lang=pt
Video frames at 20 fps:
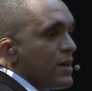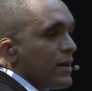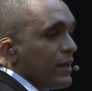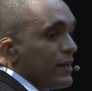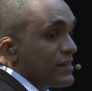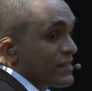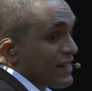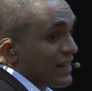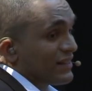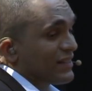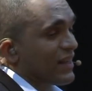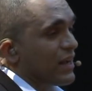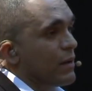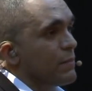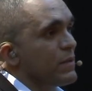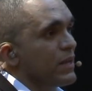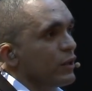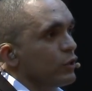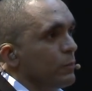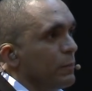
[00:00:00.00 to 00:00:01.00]
E esse cara está
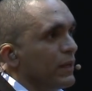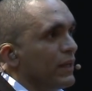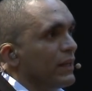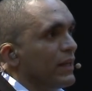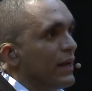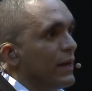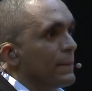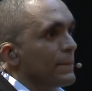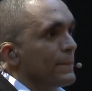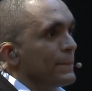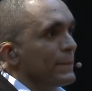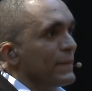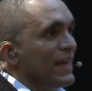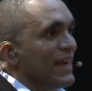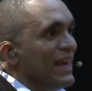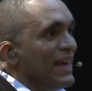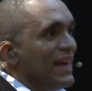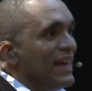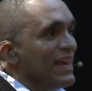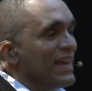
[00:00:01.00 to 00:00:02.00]
caminhando para lá
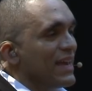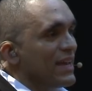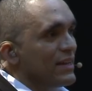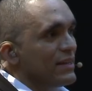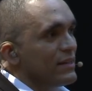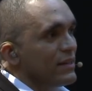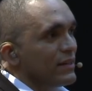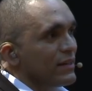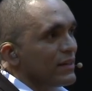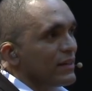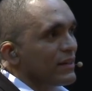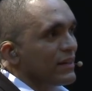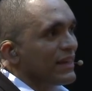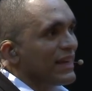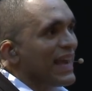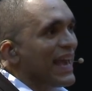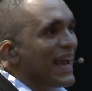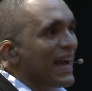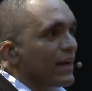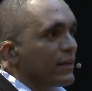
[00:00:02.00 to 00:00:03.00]
e ele
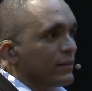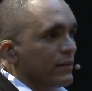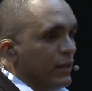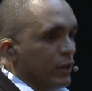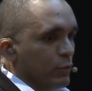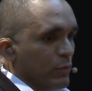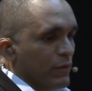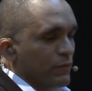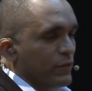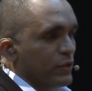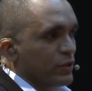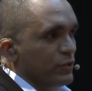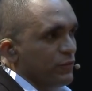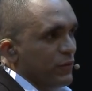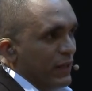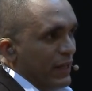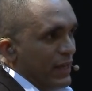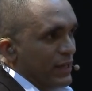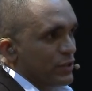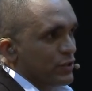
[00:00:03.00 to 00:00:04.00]
quer ter uma vida
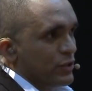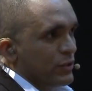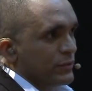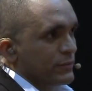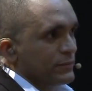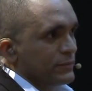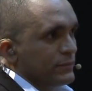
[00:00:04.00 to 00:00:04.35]
diferente.